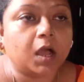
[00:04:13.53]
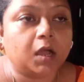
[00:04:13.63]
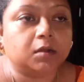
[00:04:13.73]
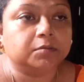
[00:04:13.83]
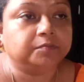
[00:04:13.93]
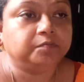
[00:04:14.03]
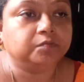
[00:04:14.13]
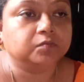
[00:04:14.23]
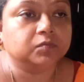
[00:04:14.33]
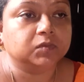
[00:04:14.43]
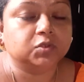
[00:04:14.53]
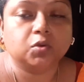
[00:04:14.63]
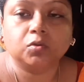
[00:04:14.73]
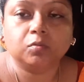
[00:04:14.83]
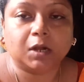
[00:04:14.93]
আর
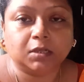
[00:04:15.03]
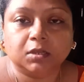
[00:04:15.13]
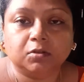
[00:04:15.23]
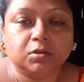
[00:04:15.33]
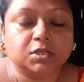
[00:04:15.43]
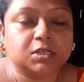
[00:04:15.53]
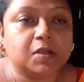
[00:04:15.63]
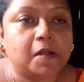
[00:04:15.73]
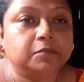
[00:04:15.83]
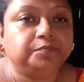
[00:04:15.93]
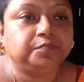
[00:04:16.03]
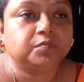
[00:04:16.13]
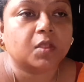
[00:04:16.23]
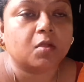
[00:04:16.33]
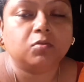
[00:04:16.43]
সোনু বাড়িতে রয়েছে
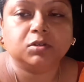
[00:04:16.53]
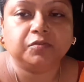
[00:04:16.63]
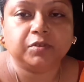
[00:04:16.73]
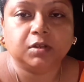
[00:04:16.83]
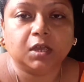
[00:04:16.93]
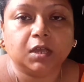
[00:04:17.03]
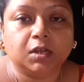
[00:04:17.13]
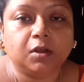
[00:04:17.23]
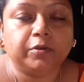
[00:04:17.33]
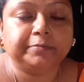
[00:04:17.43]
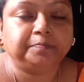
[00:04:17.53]
ও টিফিন খেয়ে নিল